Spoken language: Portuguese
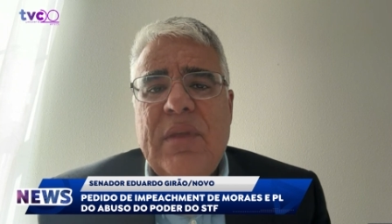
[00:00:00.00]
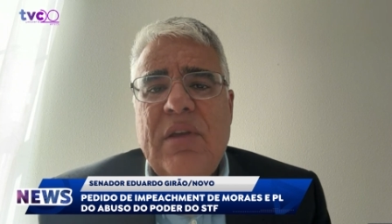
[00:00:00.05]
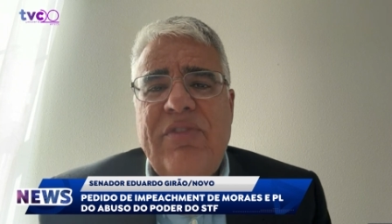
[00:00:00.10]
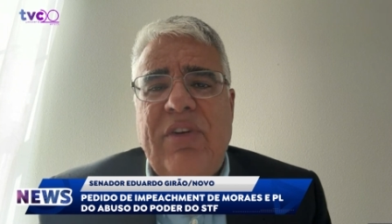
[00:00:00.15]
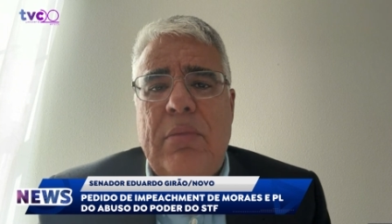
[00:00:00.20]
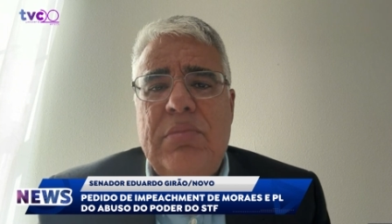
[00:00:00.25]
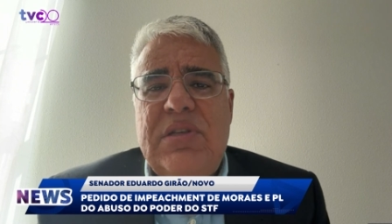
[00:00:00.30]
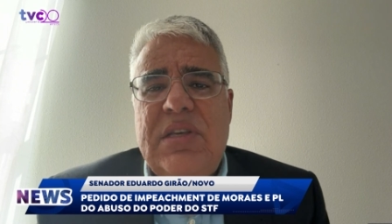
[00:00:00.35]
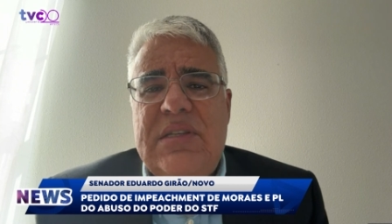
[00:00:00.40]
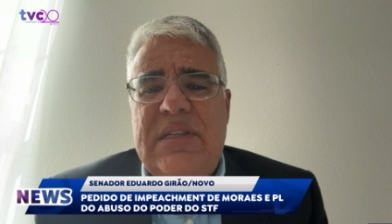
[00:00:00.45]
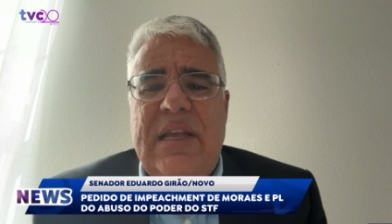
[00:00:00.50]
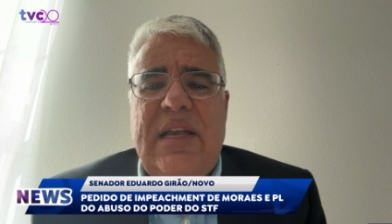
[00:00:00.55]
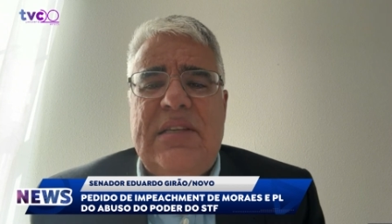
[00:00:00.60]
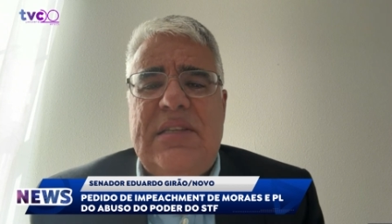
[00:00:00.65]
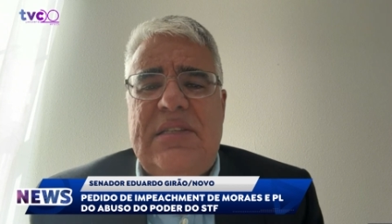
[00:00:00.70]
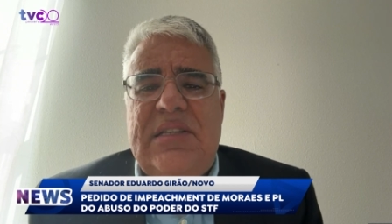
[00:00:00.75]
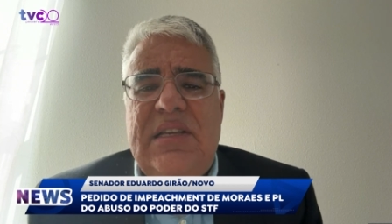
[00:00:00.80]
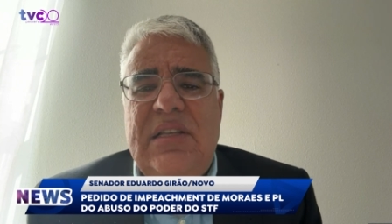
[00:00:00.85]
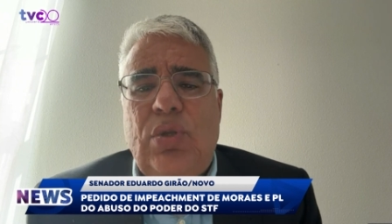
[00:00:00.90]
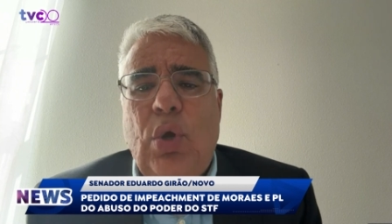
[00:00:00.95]
vamos dizer
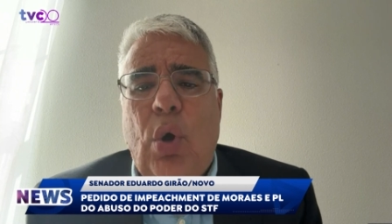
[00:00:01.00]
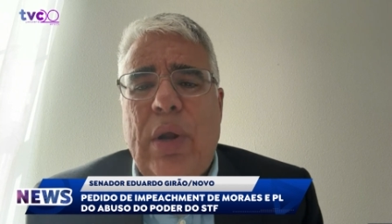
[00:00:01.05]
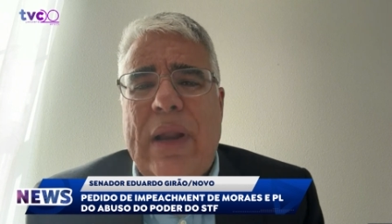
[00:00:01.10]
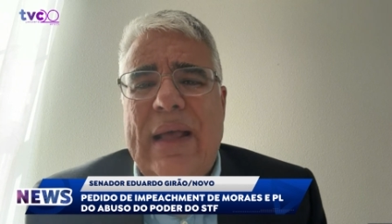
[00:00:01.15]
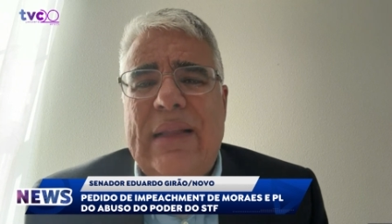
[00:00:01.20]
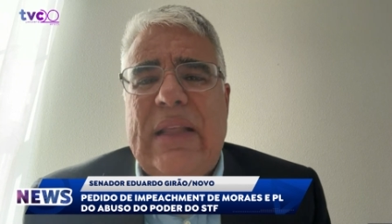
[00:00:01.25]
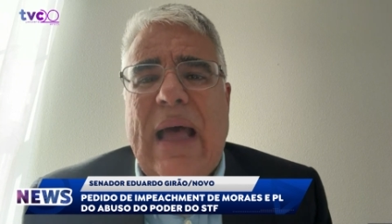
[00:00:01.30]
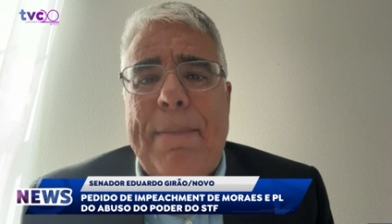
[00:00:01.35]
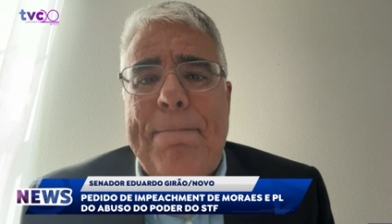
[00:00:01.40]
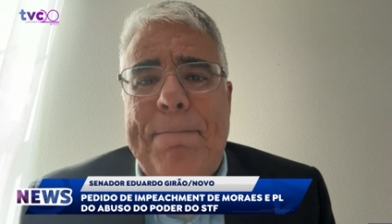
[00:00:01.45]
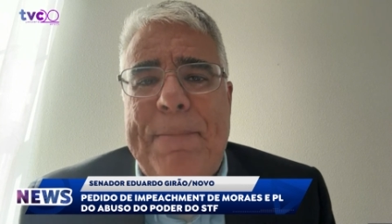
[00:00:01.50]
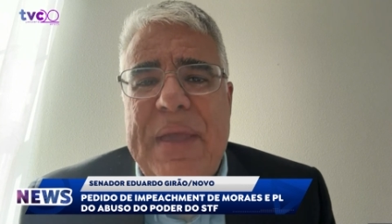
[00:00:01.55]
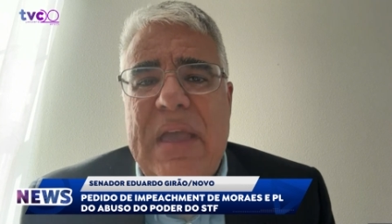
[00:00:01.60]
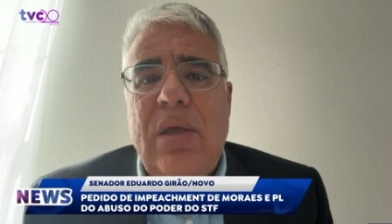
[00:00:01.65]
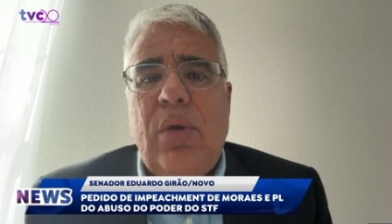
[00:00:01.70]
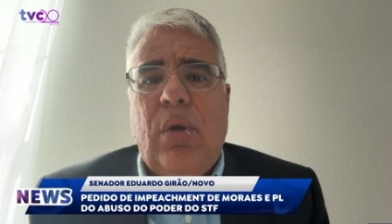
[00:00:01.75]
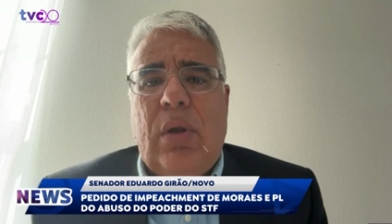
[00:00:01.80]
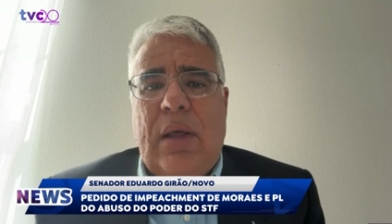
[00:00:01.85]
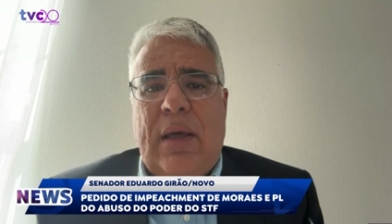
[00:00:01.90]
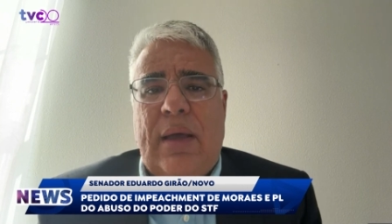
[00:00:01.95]
assim, dourando a
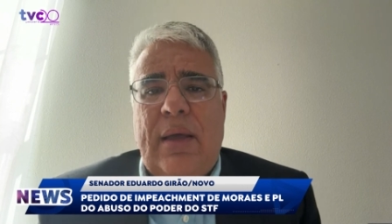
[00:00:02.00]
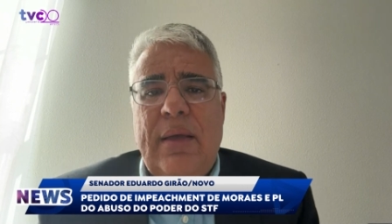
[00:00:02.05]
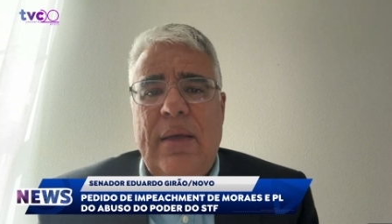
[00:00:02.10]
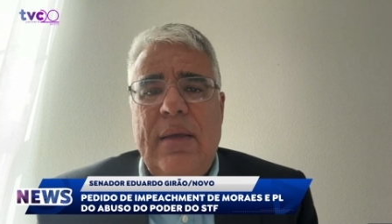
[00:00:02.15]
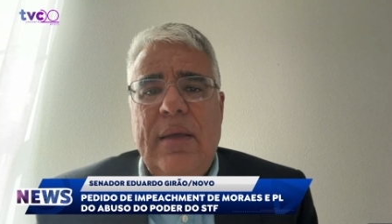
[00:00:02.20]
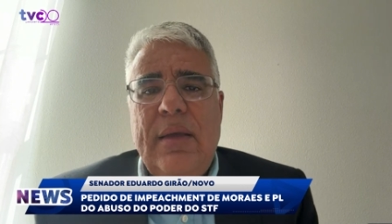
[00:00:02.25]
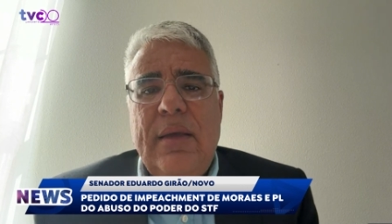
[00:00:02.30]
pílula.